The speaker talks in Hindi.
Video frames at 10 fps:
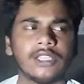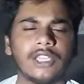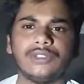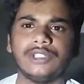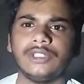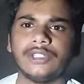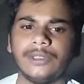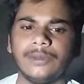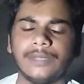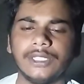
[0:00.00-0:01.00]
क्या होता है
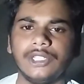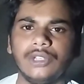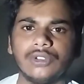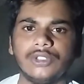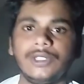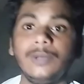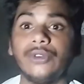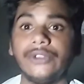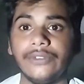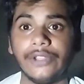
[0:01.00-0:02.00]
कि बंदे लोग
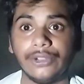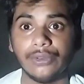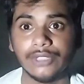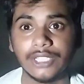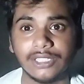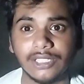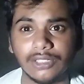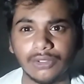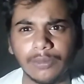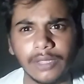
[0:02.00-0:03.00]
डीमोटिवेट हो जाते
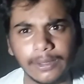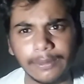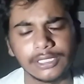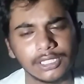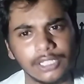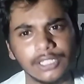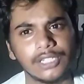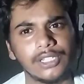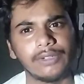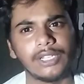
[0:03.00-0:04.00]
हैं तो मैं वैसा नहीं
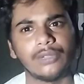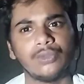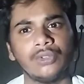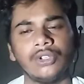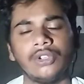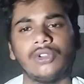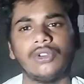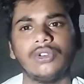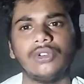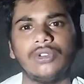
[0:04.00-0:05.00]
करने वाला हूँ
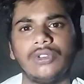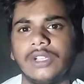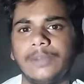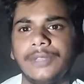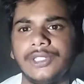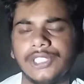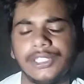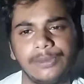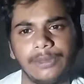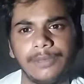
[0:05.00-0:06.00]
और अपने
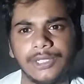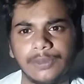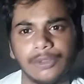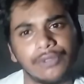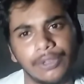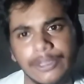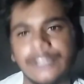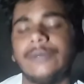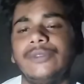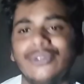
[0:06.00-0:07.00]
चैनल में बेस्ट
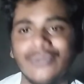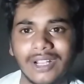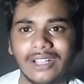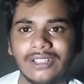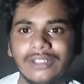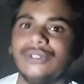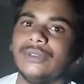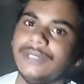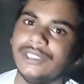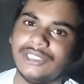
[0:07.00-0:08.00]
परफॉर्मेंस अब दूँगा तो
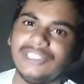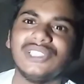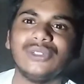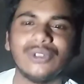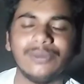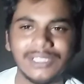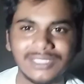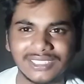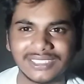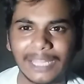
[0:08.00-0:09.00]
प्लीज़ चैनल को प्लीज़
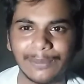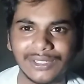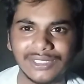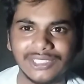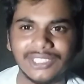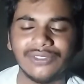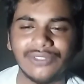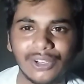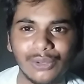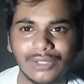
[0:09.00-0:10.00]
सब्सक्राइब कर दीजिए एंड
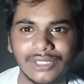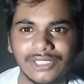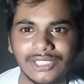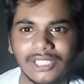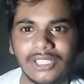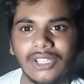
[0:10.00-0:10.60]
फॉलो कर दीजिए